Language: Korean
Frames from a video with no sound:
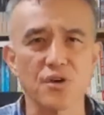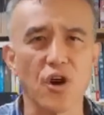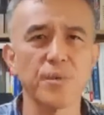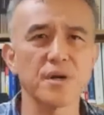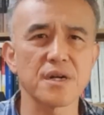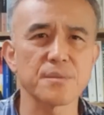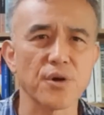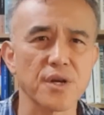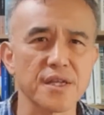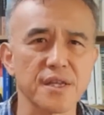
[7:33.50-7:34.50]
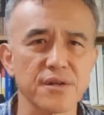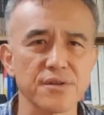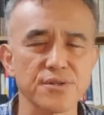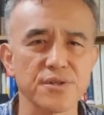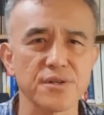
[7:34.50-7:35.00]
겁을 먹게 되는
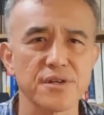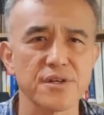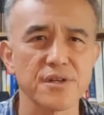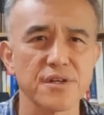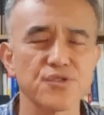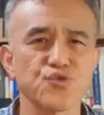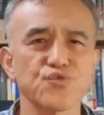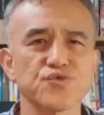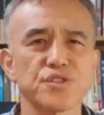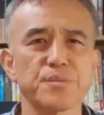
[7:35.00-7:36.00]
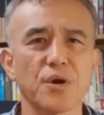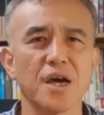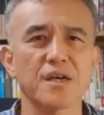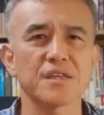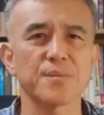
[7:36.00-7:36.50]
거죠. 그래서 중국이 뭐
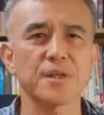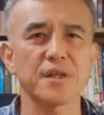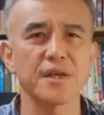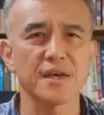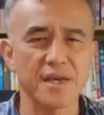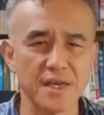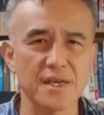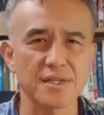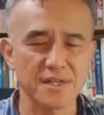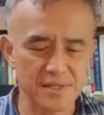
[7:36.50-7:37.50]
하게 되면 에이